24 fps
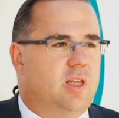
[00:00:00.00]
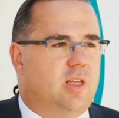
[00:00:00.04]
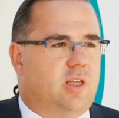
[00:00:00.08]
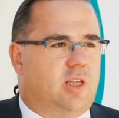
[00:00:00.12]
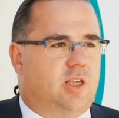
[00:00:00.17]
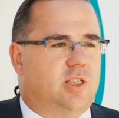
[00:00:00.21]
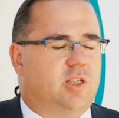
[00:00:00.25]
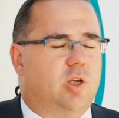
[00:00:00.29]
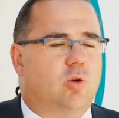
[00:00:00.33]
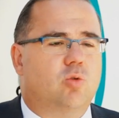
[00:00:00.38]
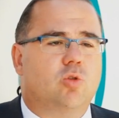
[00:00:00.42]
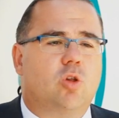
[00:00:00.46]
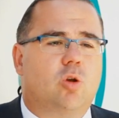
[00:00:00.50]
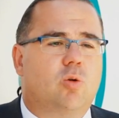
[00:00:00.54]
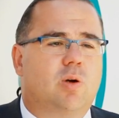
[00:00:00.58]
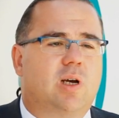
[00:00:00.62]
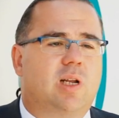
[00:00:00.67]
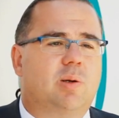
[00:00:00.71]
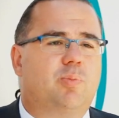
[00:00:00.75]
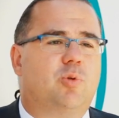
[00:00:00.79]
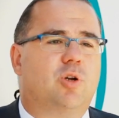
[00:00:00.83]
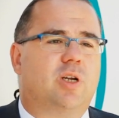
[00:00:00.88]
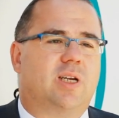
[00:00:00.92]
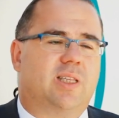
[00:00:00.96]
Y en segundo
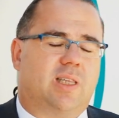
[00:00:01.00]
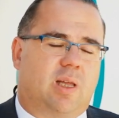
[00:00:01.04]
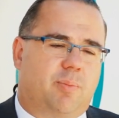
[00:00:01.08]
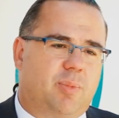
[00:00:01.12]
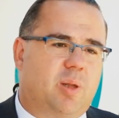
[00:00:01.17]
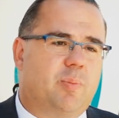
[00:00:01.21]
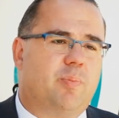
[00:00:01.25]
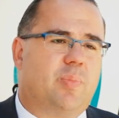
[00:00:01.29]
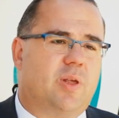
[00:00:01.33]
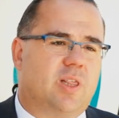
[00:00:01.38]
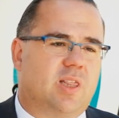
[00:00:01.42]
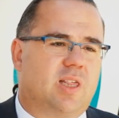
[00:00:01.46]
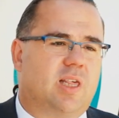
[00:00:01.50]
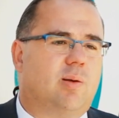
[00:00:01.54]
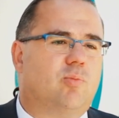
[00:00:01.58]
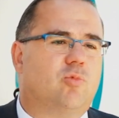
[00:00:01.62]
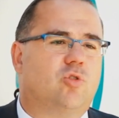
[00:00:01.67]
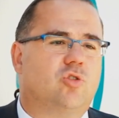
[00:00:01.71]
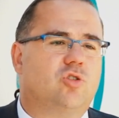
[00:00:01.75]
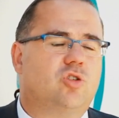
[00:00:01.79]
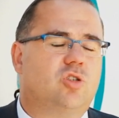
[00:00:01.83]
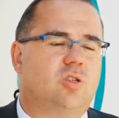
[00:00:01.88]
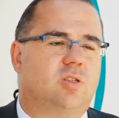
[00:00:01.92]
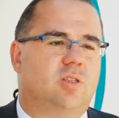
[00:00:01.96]
lugar, porque también
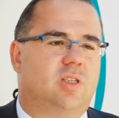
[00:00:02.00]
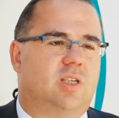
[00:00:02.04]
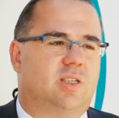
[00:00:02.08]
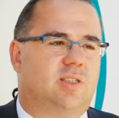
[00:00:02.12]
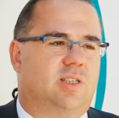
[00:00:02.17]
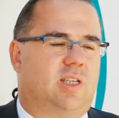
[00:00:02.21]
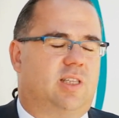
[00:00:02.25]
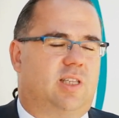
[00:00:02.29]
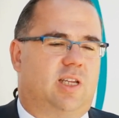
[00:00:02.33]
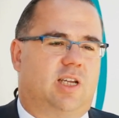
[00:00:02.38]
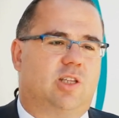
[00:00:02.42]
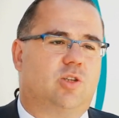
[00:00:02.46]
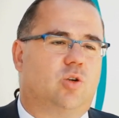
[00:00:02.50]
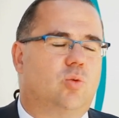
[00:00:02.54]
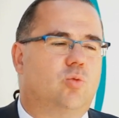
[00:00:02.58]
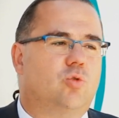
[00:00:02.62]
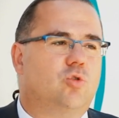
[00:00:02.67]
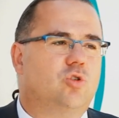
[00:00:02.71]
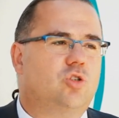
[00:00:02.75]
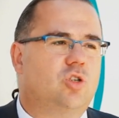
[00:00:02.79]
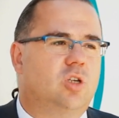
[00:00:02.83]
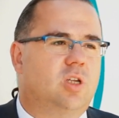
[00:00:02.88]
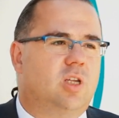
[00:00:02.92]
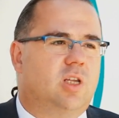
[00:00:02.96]
pensamos desde Teatro
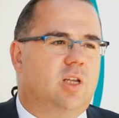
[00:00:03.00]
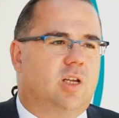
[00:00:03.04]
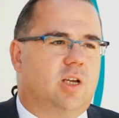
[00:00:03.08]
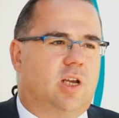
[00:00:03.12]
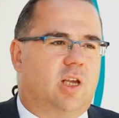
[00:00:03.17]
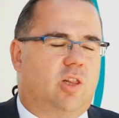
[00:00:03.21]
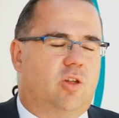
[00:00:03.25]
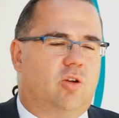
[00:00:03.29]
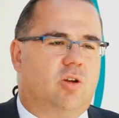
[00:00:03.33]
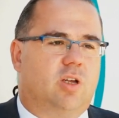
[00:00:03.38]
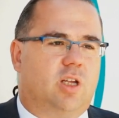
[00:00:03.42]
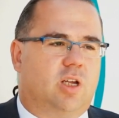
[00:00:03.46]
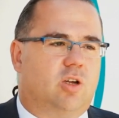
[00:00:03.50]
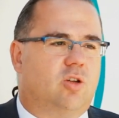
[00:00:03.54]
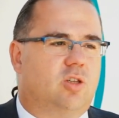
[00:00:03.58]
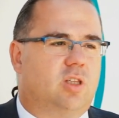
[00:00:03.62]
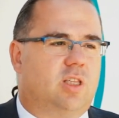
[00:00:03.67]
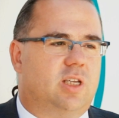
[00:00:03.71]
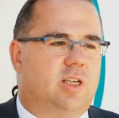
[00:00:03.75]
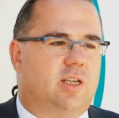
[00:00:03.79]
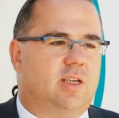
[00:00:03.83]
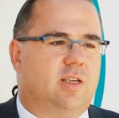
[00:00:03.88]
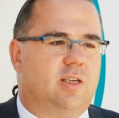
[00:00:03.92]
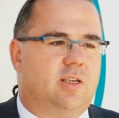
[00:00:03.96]
Bus que Don
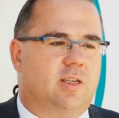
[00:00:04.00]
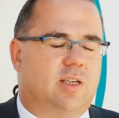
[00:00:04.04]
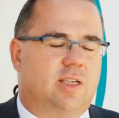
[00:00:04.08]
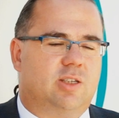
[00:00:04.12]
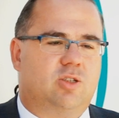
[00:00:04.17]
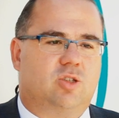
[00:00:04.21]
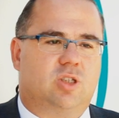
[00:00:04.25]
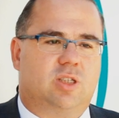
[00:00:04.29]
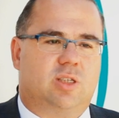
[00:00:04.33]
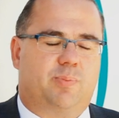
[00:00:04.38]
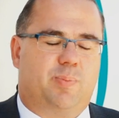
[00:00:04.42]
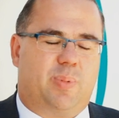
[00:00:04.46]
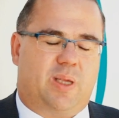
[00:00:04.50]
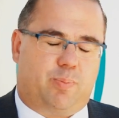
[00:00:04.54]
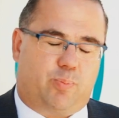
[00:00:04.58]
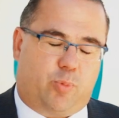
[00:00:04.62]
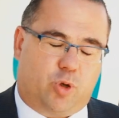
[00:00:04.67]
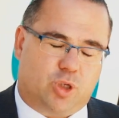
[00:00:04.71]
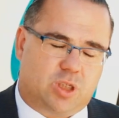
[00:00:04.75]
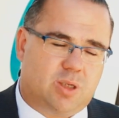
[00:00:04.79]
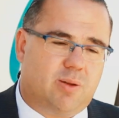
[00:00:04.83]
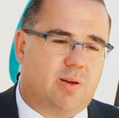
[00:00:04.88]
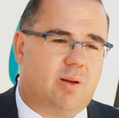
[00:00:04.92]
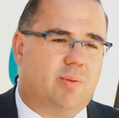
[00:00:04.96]
Quijote es
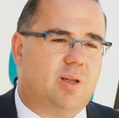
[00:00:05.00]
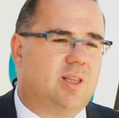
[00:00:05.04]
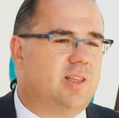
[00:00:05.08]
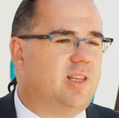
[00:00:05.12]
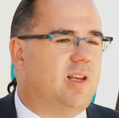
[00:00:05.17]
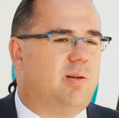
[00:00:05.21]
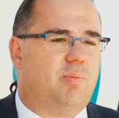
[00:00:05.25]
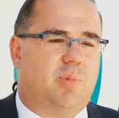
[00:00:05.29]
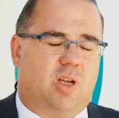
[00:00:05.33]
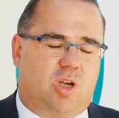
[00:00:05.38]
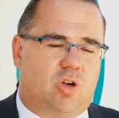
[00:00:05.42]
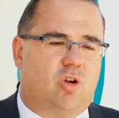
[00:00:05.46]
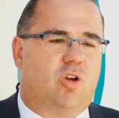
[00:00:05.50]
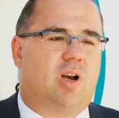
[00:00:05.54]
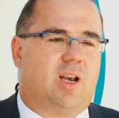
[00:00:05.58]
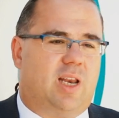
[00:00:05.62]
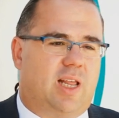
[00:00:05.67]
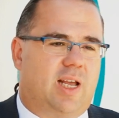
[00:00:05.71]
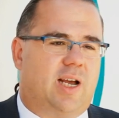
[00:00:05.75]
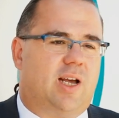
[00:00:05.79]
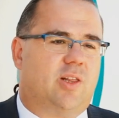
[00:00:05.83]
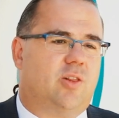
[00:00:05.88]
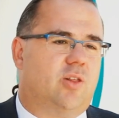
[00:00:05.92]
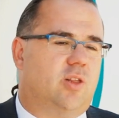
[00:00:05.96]
posiblemente el mejor
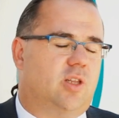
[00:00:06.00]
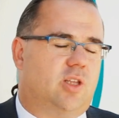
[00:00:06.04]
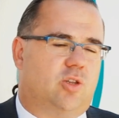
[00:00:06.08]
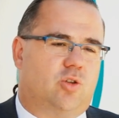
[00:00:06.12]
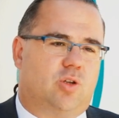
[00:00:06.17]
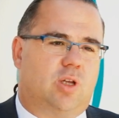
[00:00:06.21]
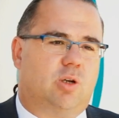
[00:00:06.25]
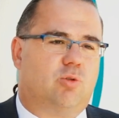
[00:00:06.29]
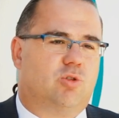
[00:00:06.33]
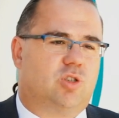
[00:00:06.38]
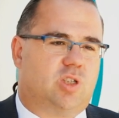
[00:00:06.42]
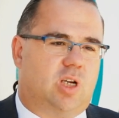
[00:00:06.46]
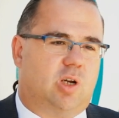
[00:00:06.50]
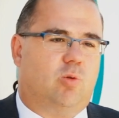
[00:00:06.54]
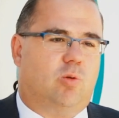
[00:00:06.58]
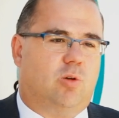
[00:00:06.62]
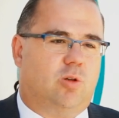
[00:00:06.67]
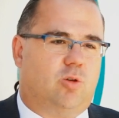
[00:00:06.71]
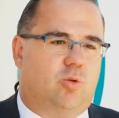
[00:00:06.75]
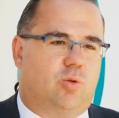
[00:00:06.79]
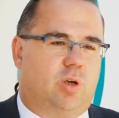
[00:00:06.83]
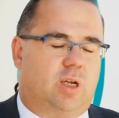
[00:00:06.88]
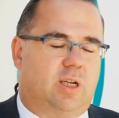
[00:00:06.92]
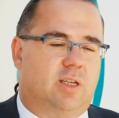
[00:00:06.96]
legado de toda nuestra
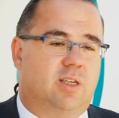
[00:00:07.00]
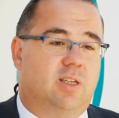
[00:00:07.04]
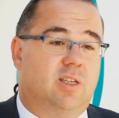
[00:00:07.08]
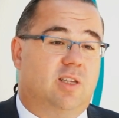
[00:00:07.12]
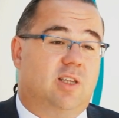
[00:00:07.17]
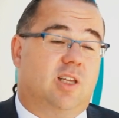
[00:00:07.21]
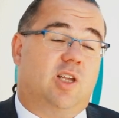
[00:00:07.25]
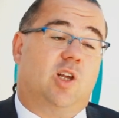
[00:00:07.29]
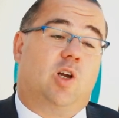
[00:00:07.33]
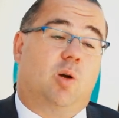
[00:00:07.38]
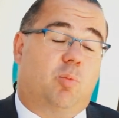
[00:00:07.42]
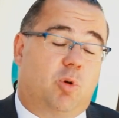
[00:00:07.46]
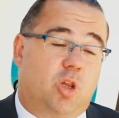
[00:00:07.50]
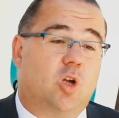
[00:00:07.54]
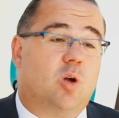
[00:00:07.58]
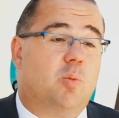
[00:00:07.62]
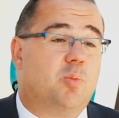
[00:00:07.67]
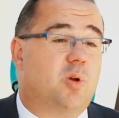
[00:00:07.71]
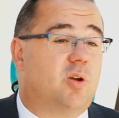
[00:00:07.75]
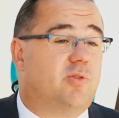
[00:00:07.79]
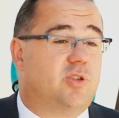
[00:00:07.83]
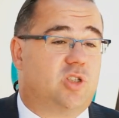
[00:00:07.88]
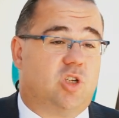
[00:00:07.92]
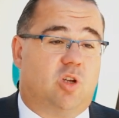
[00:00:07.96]
cultura. Y como dijo un
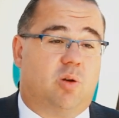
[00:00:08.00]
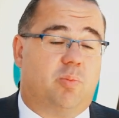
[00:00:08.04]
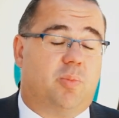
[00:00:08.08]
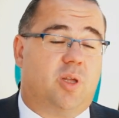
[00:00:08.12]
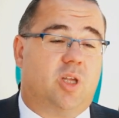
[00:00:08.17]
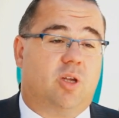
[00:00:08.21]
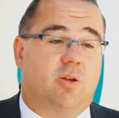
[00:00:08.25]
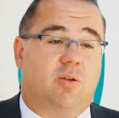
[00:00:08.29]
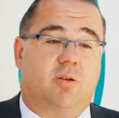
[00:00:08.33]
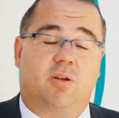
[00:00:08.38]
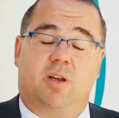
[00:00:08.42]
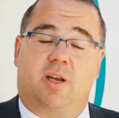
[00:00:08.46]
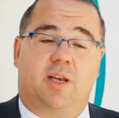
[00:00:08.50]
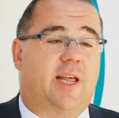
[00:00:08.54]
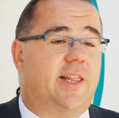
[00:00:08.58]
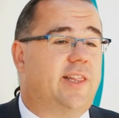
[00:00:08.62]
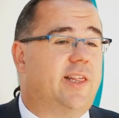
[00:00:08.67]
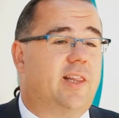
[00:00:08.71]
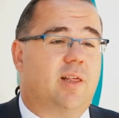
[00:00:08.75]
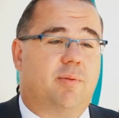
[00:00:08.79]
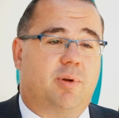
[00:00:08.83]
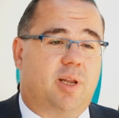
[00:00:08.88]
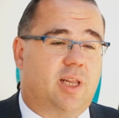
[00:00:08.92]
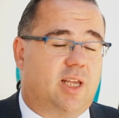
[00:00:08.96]
profesor mío,
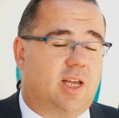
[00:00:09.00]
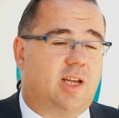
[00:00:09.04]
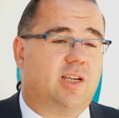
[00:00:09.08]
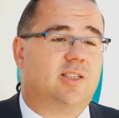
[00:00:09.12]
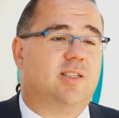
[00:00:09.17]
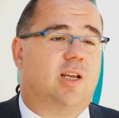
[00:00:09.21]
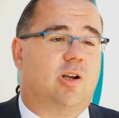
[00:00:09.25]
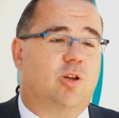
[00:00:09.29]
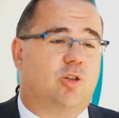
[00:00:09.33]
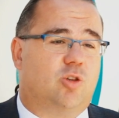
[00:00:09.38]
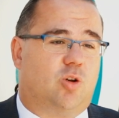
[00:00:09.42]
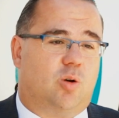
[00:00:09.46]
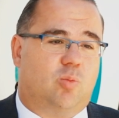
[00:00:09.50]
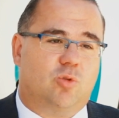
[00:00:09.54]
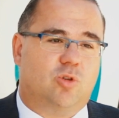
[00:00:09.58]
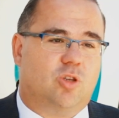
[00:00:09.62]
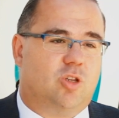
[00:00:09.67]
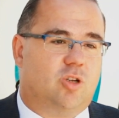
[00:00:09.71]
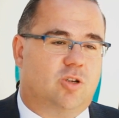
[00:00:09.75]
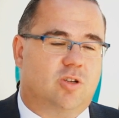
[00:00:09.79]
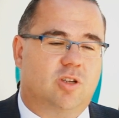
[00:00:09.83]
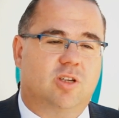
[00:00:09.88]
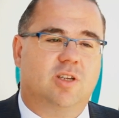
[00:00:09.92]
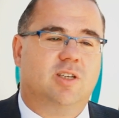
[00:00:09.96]
nadie debería irse al otro
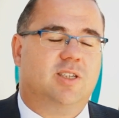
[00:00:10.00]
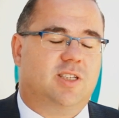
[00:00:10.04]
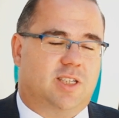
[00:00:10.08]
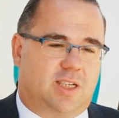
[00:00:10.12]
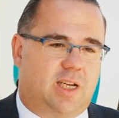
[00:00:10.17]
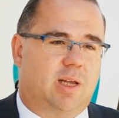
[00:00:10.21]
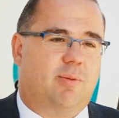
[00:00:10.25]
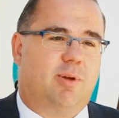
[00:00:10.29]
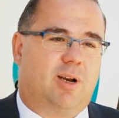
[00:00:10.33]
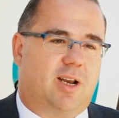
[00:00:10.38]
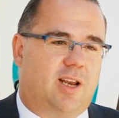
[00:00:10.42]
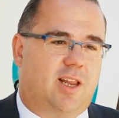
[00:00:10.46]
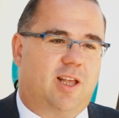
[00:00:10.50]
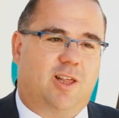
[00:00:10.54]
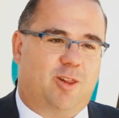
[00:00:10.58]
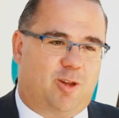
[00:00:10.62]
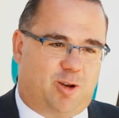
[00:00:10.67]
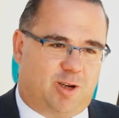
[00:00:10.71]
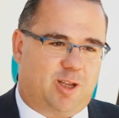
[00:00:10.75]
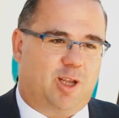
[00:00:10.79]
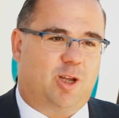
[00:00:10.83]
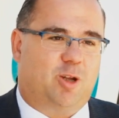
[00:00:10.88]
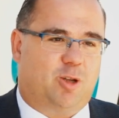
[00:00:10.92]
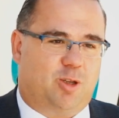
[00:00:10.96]
mundo sin haber
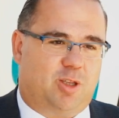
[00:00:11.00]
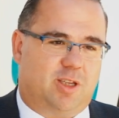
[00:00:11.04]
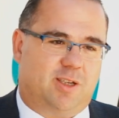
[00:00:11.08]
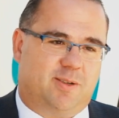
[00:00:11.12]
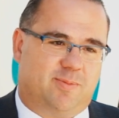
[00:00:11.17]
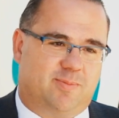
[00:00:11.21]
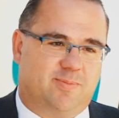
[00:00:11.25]
leído Quijote